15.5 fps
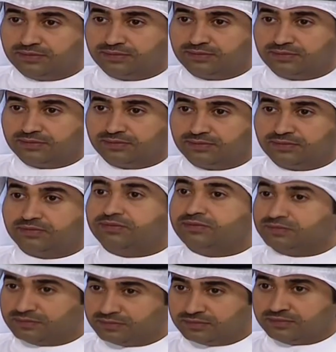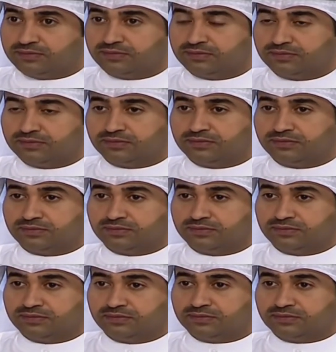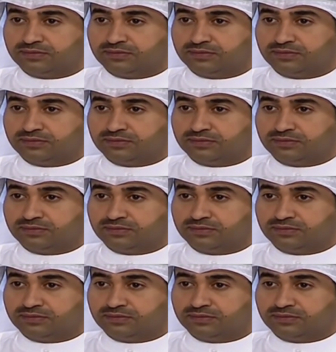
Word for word: الأصعدة كلها جميلة ورائعة